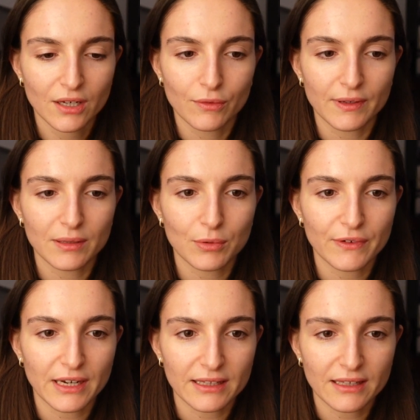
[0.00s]
quindi
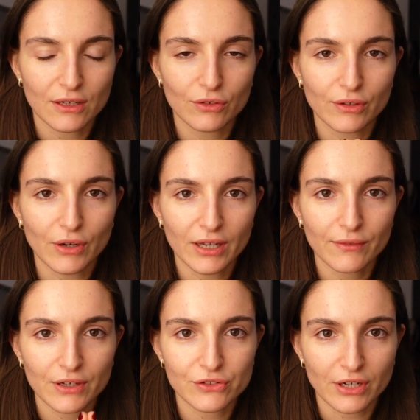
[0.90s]
poveretta glielo devo anche
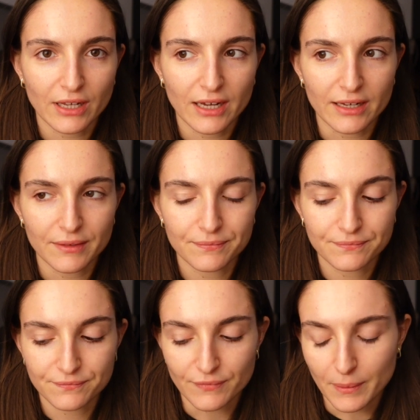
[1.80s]
far cercare,
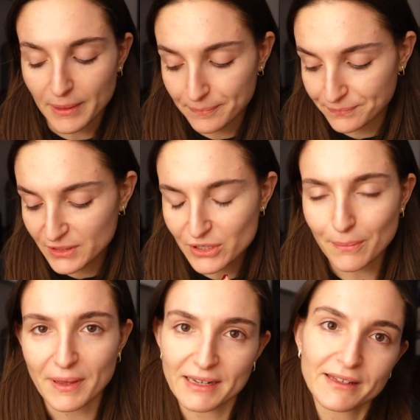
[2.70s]
vabbè
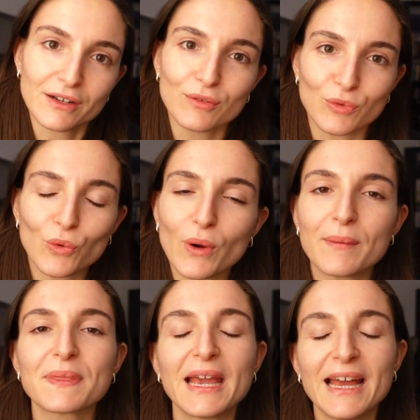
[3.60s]
lasciamo perdere
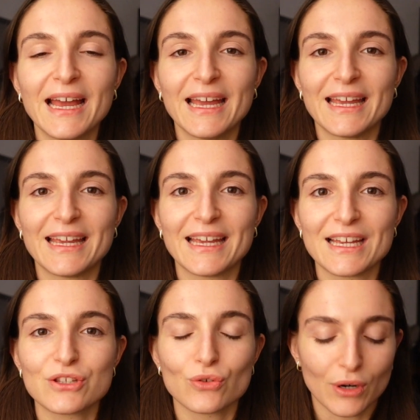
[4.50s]
comunque.
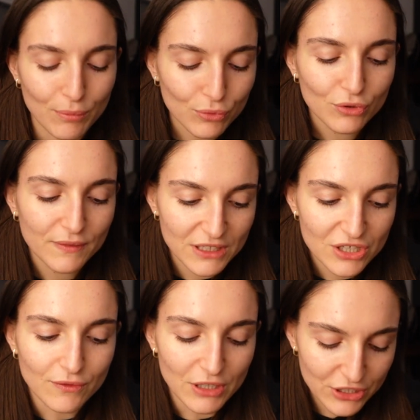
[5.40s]
E sono appunto, vi
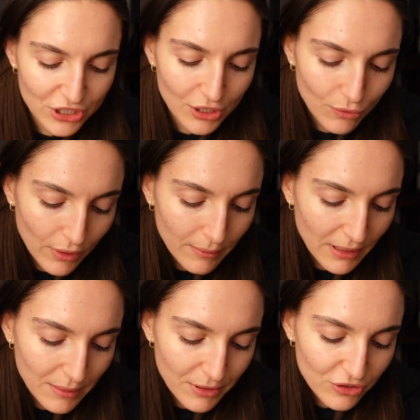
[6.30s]
dicevo, le 5,
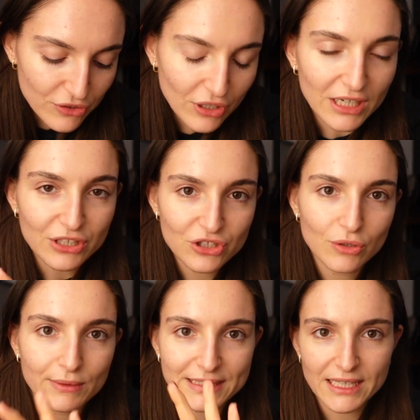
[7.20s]
per la precisione le
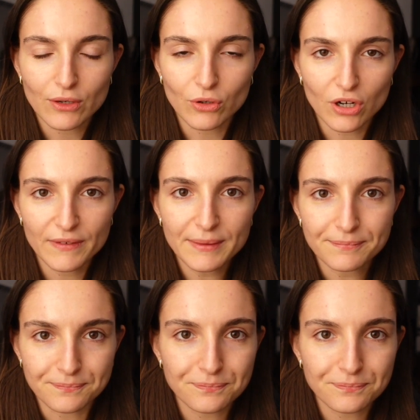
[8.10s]
5.09,